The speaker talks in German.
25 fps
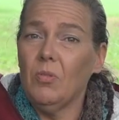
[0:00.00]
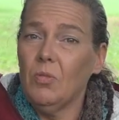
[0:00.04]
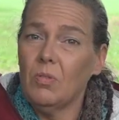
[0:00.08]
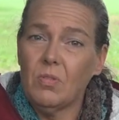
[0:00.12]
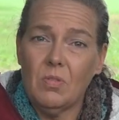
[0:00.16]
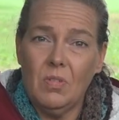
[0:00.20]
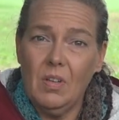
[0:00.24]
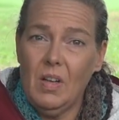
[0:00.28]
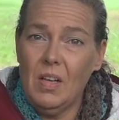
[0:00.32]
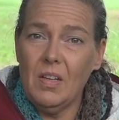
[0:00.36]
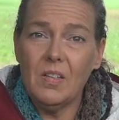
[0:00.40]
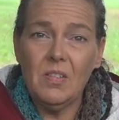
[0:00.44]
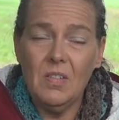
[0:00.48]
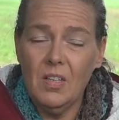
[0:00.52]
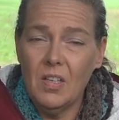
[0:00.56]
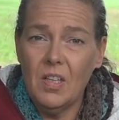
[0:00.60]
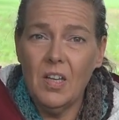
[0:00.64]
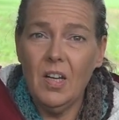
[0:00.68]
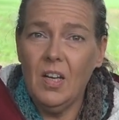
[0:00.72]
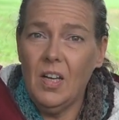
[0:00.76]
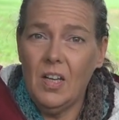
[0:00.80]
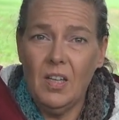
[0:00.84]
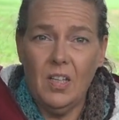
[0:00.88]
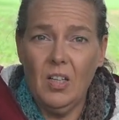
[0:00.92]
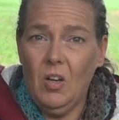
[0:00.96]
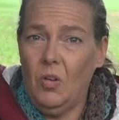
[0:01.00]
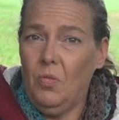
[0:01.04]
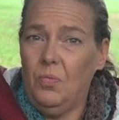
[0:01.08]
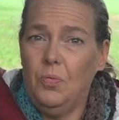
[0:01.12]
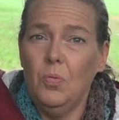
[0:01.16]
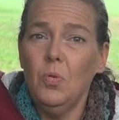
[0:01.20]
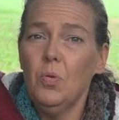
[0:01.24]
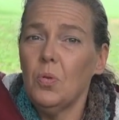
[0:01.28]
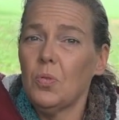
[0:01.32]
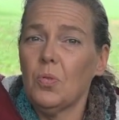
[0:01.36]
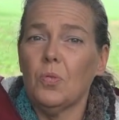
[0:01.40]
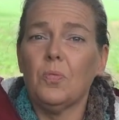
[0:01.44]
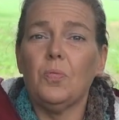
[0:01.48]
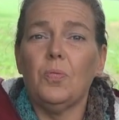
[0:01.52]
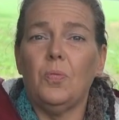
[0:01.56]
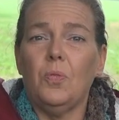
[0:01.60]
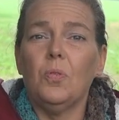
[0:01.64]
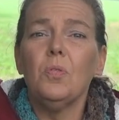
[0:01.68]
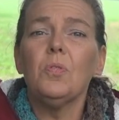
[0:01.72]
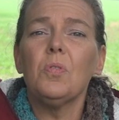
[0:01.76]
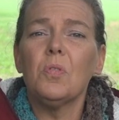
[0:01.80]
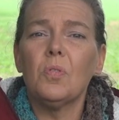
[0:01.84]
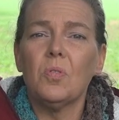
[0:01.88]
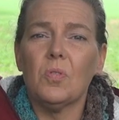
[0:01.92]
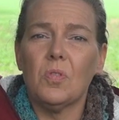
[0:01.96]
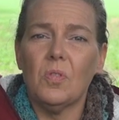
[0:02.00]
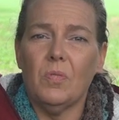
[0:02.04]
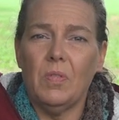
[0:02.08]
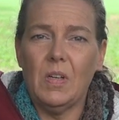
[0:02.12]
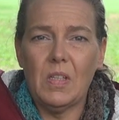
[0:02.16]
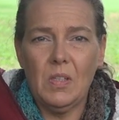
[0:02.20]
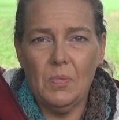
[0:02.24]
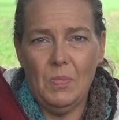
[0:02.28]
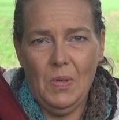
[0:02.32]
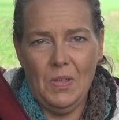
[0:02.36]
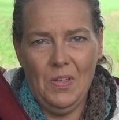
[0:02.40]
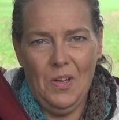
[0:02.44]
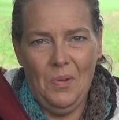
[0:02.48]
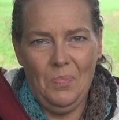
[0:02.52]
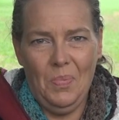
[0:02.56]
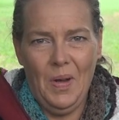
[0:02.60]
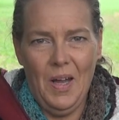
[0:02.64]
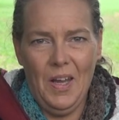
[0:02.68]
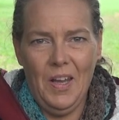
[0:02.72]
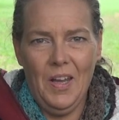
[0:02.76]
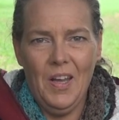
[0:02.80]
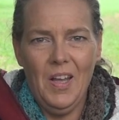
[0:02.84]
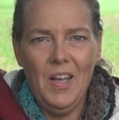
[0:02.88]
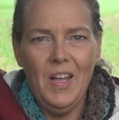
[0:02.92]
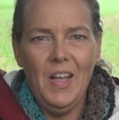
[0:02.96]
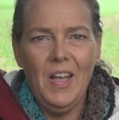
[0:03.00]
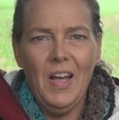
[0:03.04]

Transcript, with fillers: Und da ist sicherlich auch Wut und Frust und sowas mit dabei.